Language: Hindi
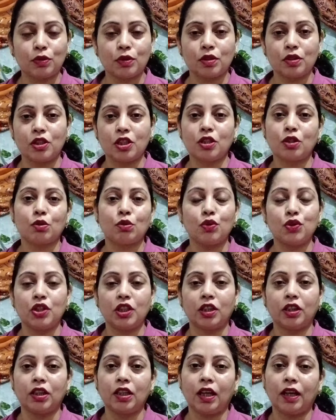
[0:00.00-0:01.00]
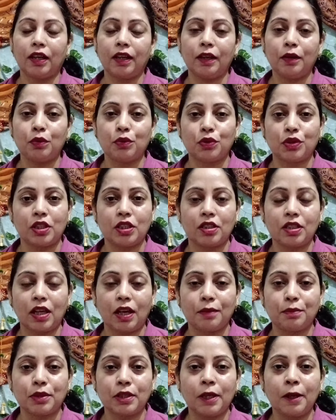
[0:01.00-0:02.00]
जिसको जितना है उस
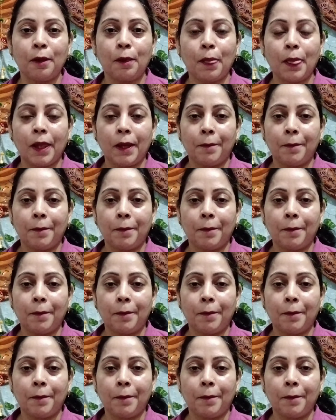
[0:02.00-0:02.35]
हिसाब से